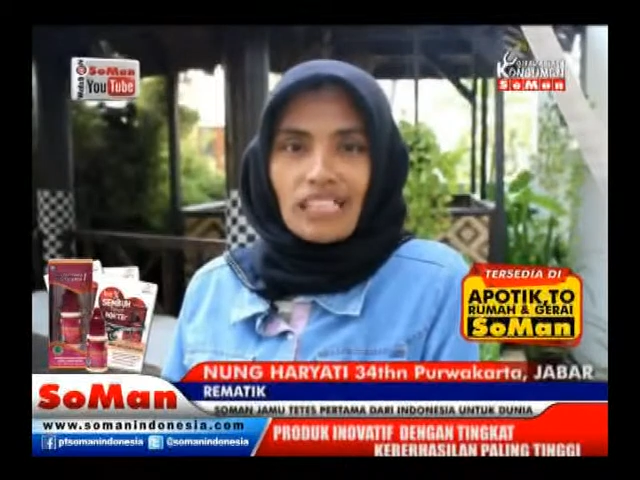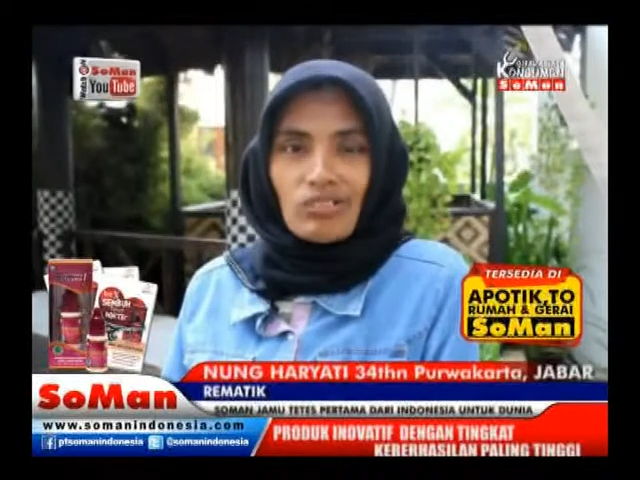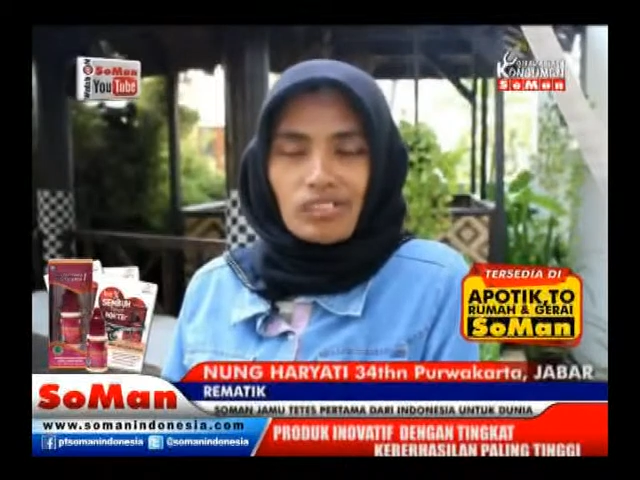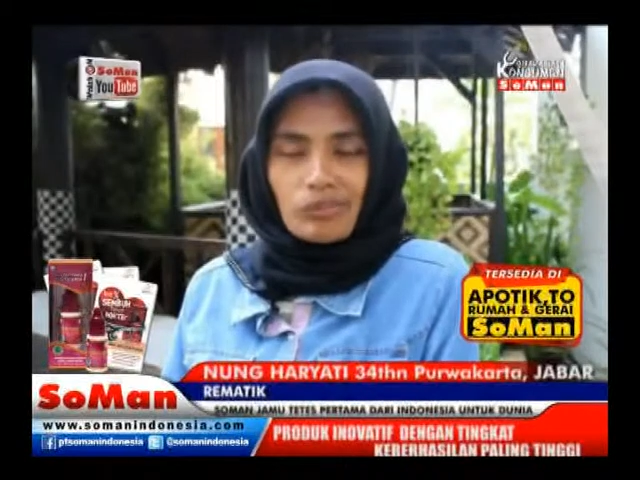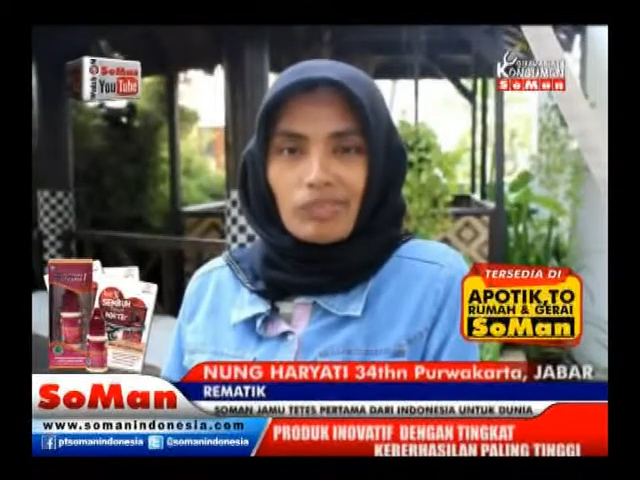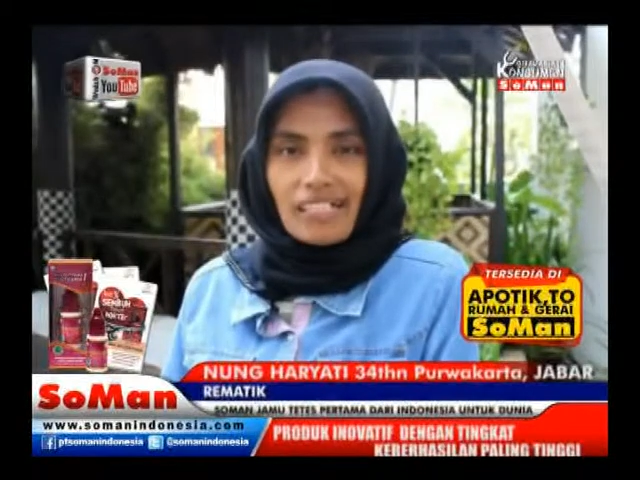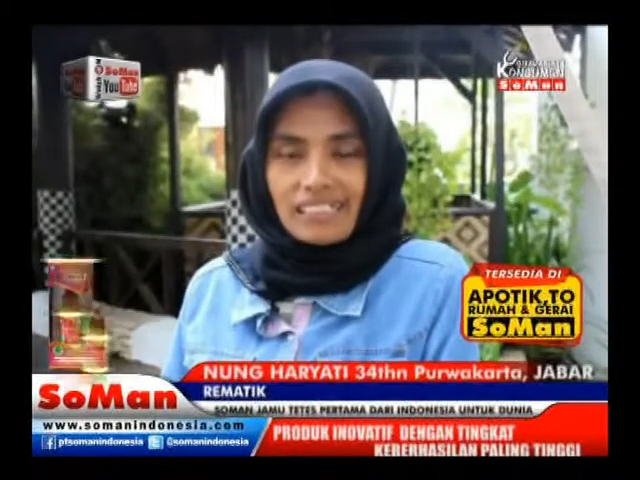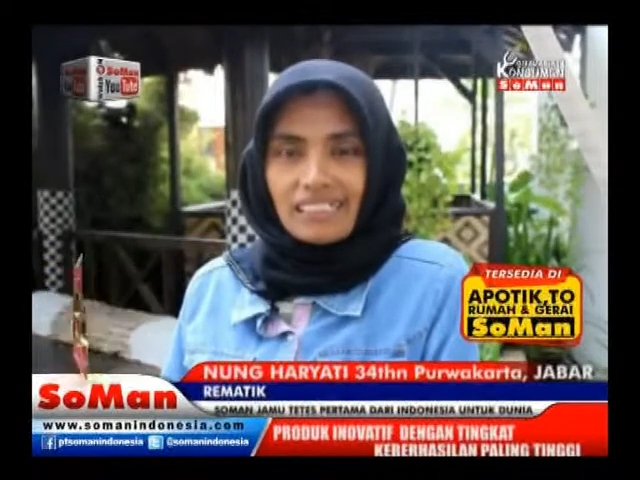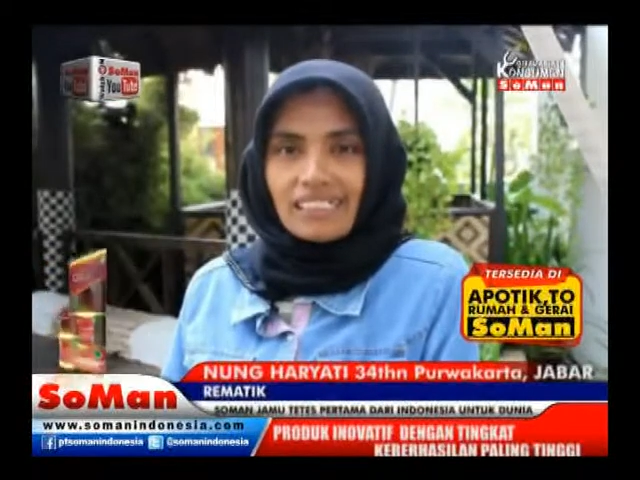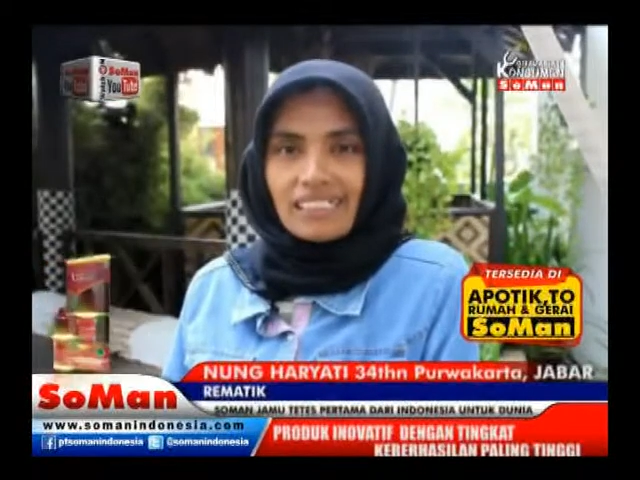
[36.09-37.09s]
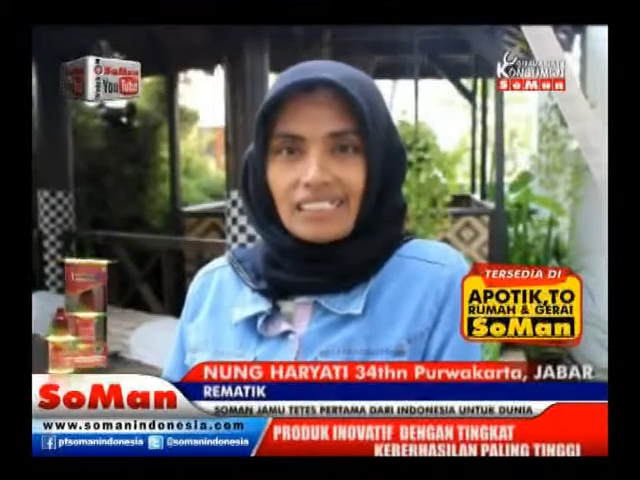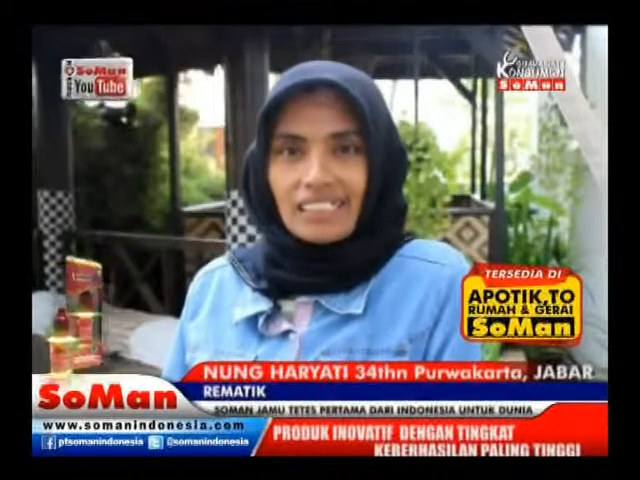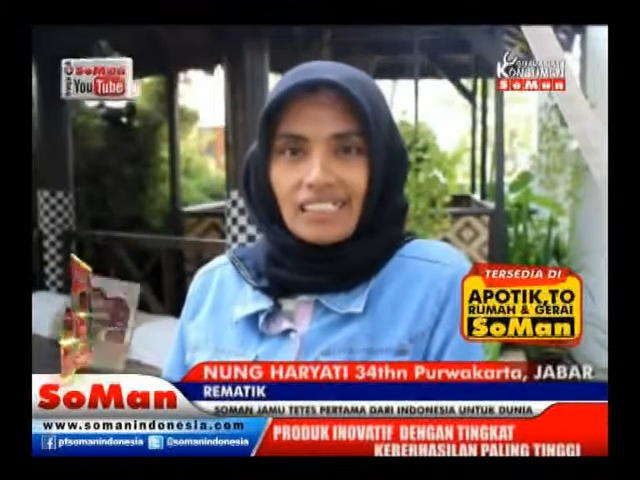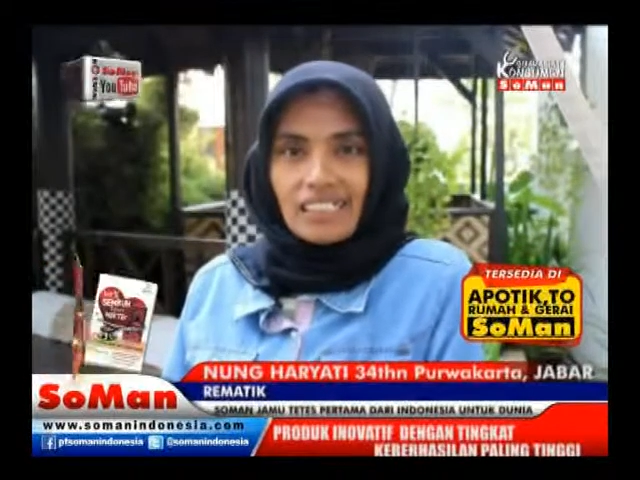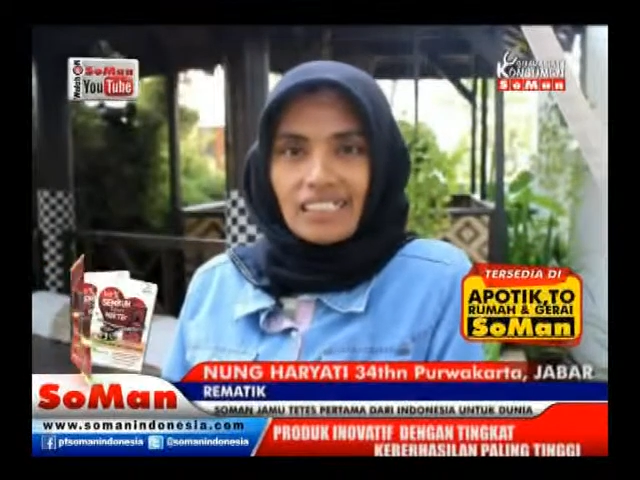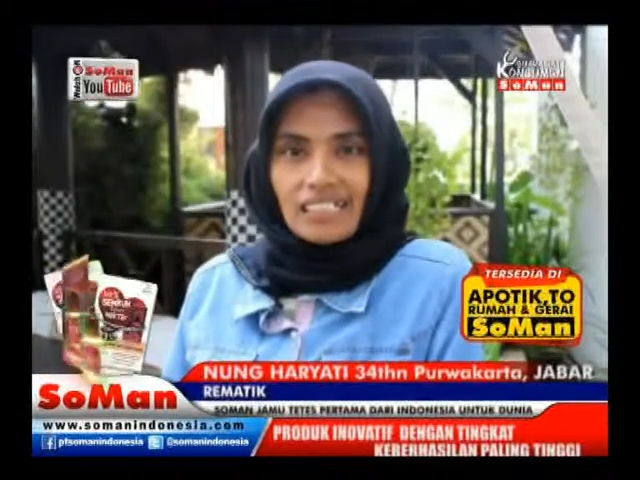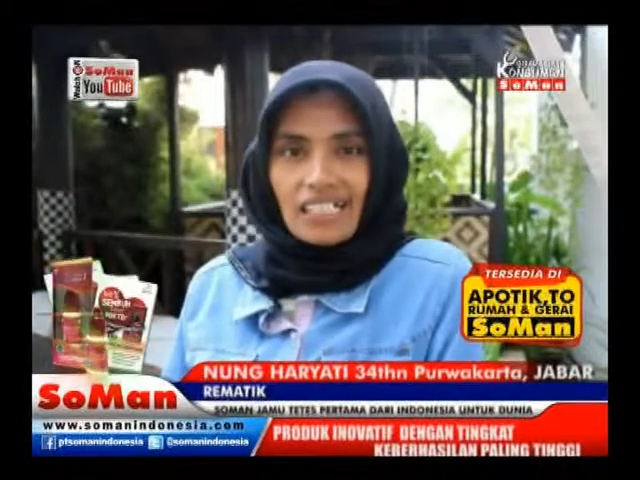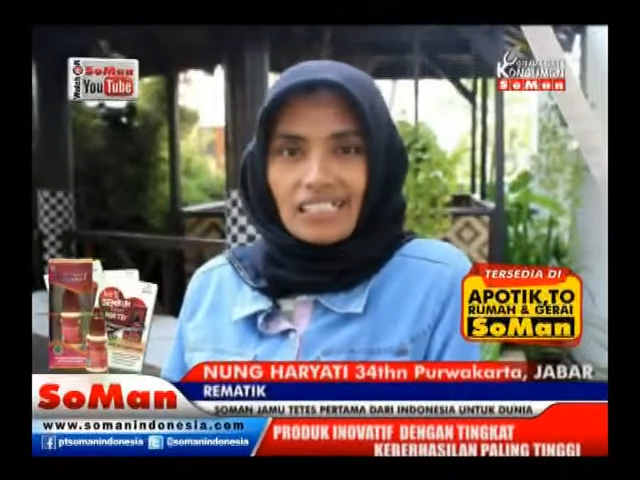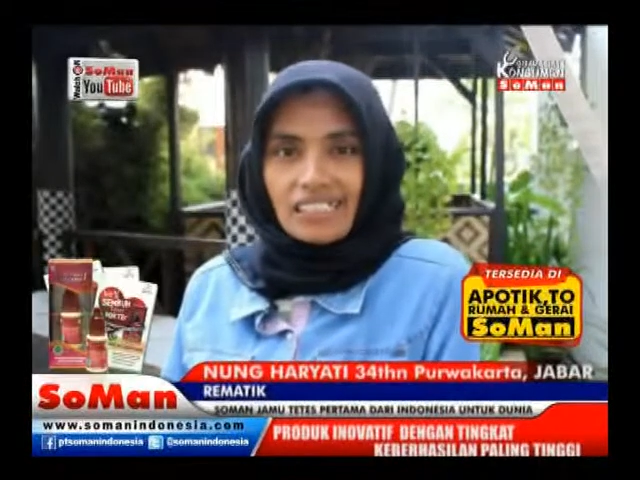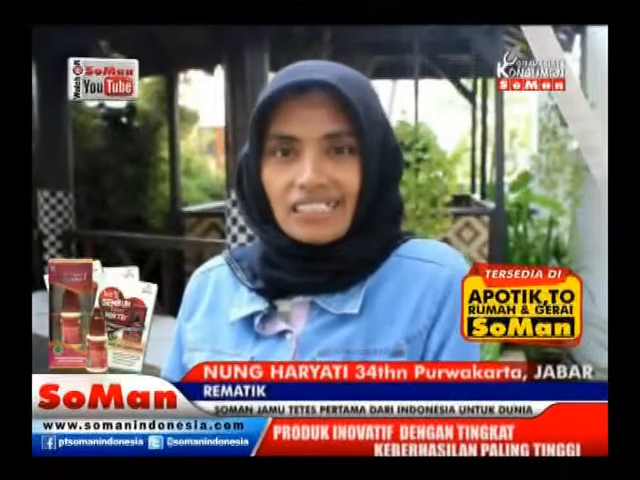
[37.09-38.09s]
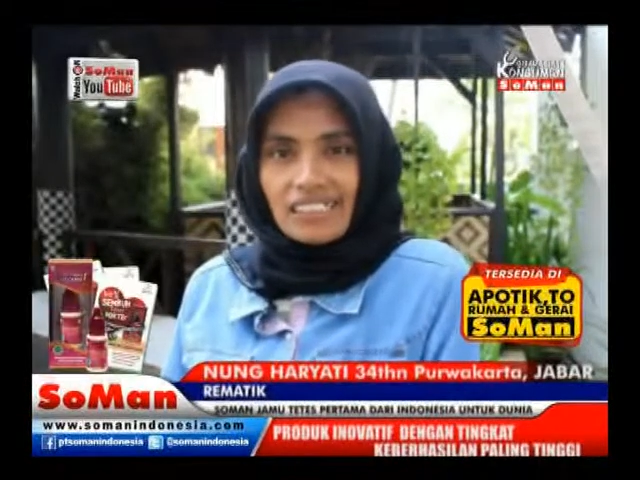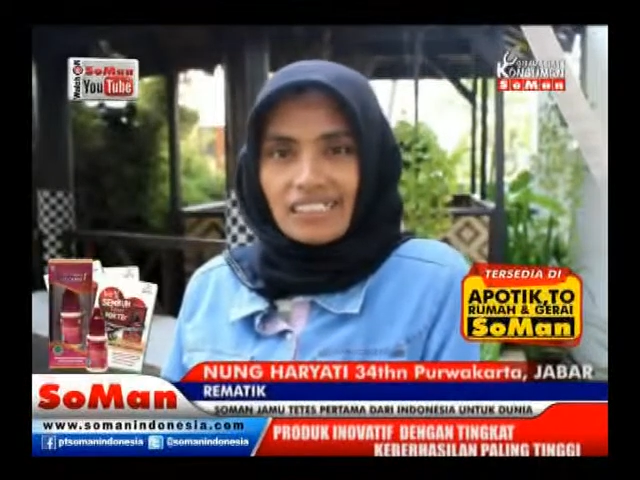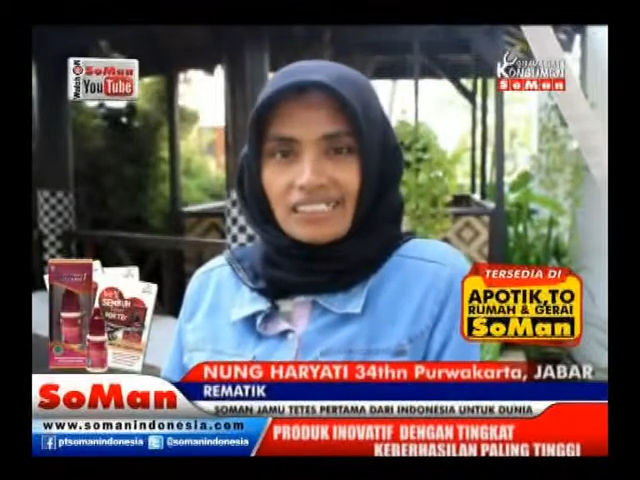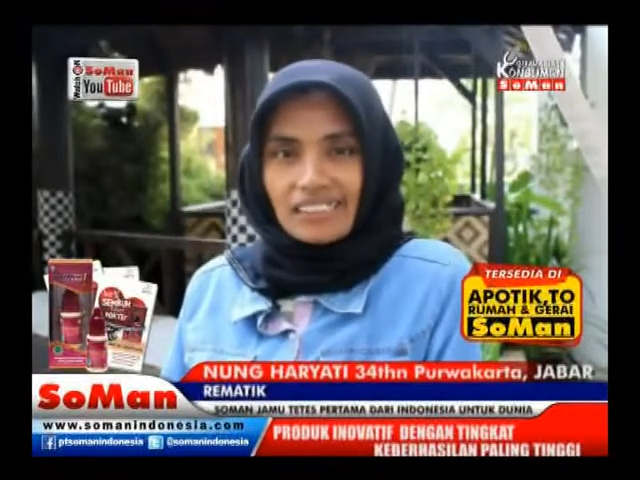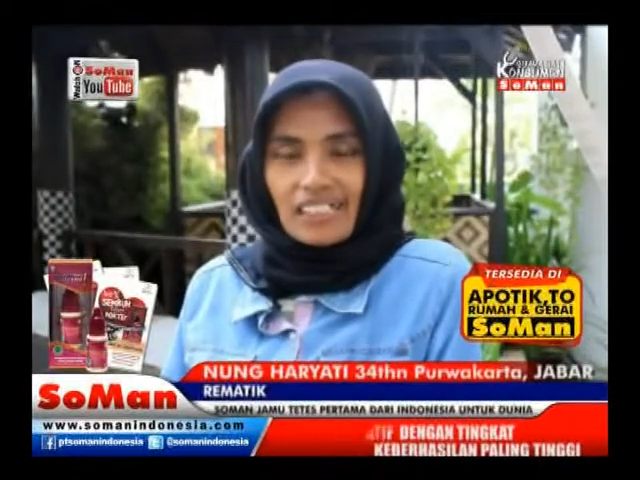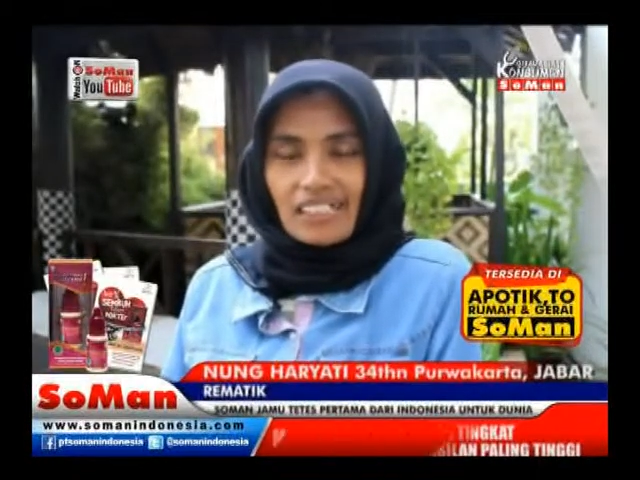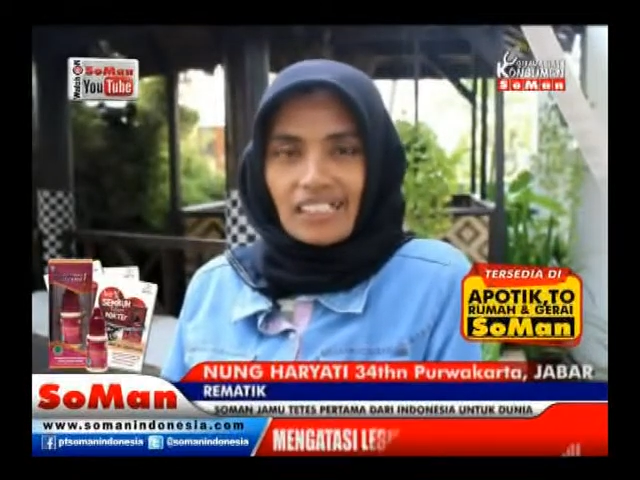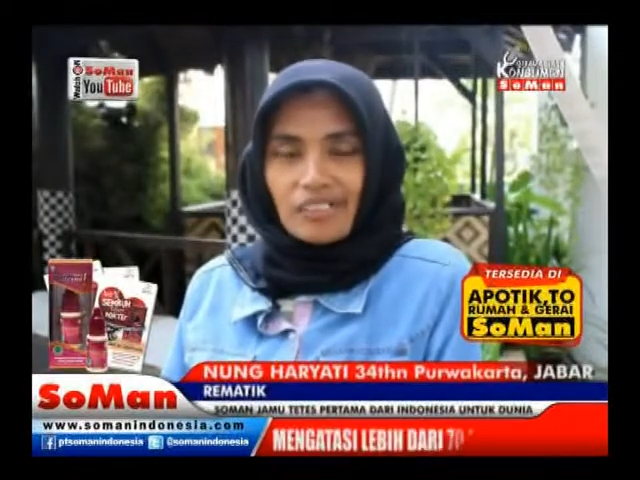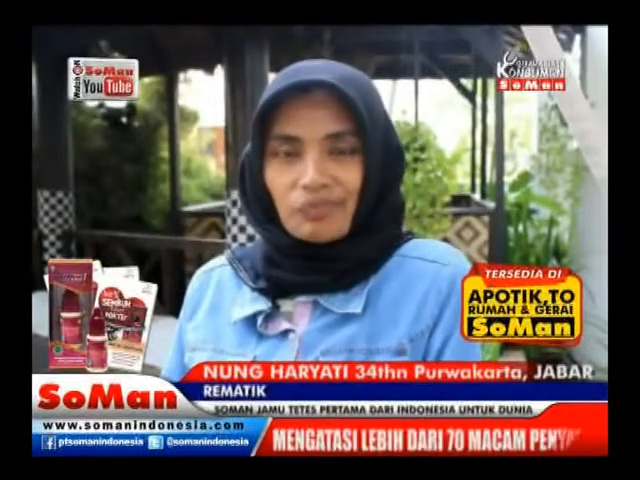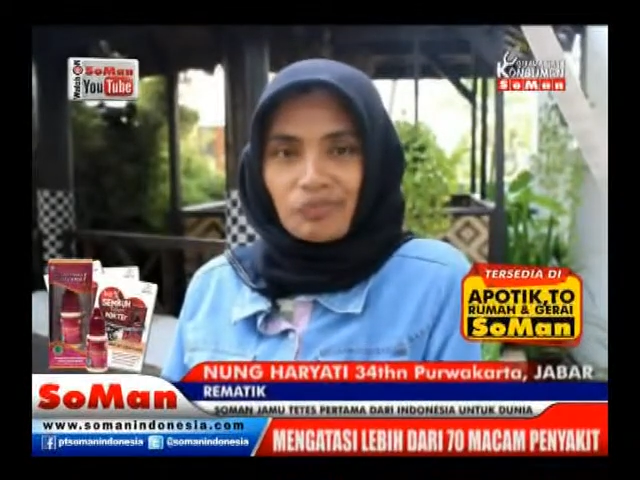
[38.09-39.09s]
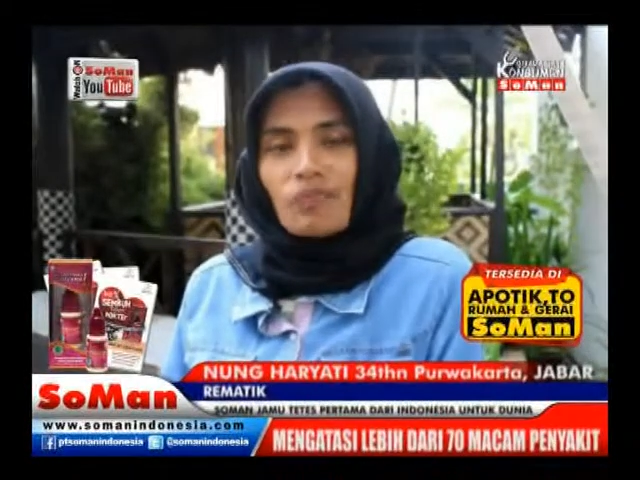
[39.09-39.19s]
jauh lebih baik dari sekarang.